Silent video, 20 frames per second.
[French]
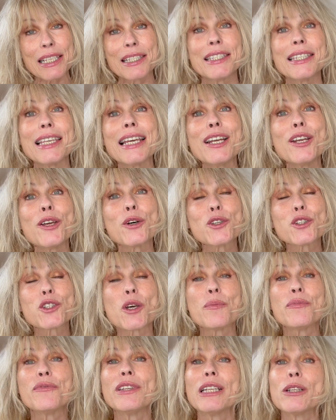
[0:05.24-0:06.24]
C'est
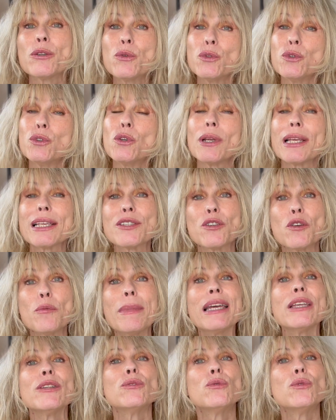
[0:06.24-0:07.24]
l'horoscope Feel Good de la
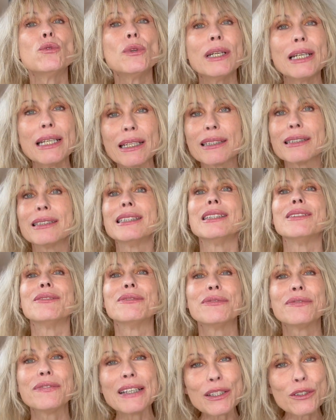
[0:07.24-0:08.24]
semaine du lundi
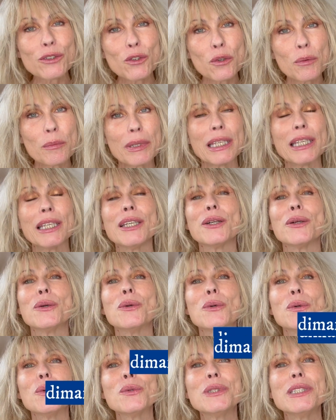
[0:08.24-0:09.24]
22 mai
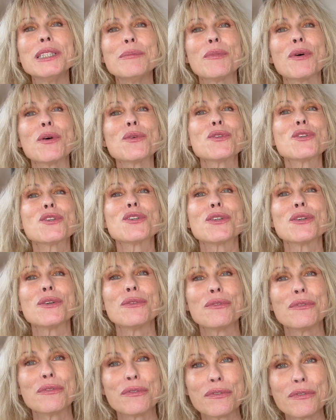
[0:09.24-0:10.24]
au dimanche
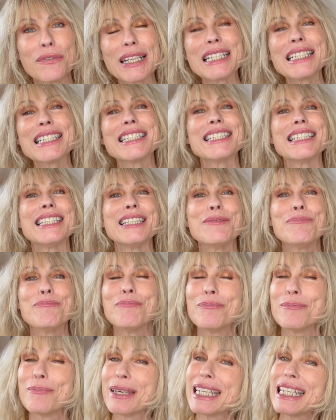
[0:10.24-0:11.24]
26
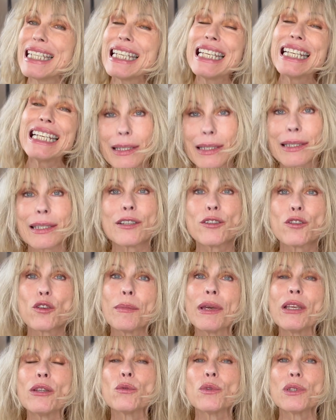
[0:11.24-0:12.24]
mai. Cette
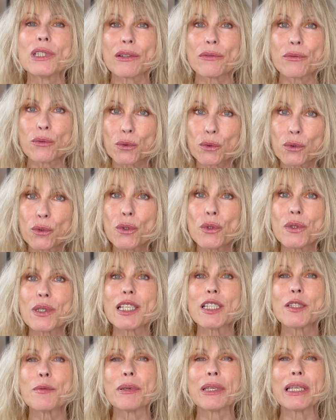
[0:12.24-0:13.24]
semaine, nous avons deux
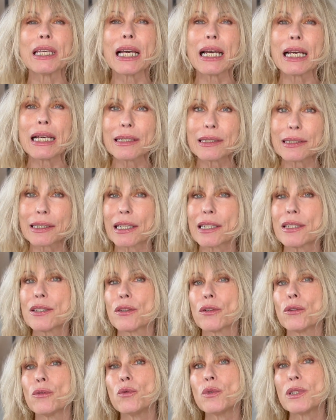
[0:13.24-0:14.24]
aspects
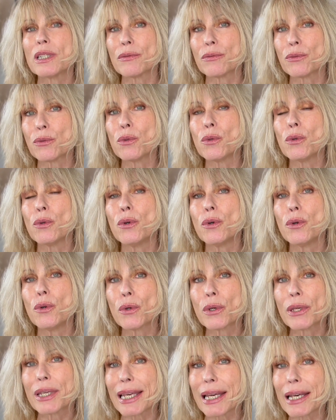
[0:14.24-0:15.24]
intéressants. Nous avons
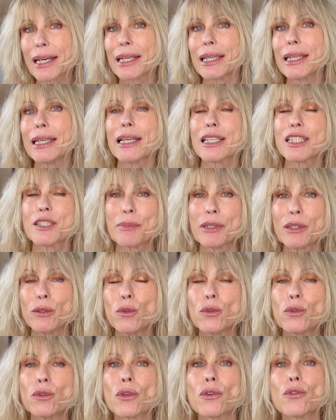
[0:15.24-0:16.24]
le carré, aspect
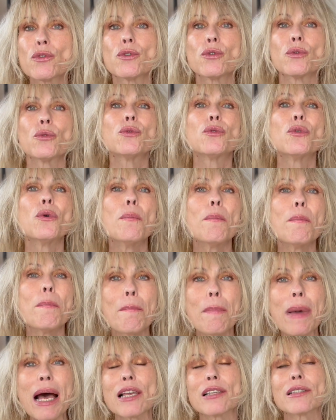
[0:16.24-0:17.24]
de tension de
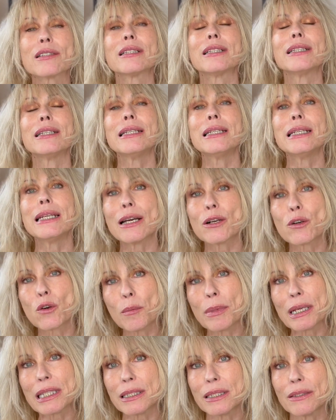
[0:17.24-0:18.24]
Mars, la
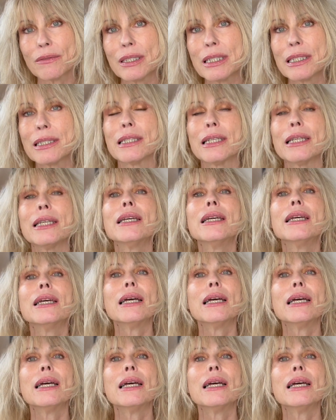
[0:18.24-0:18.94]
combativité,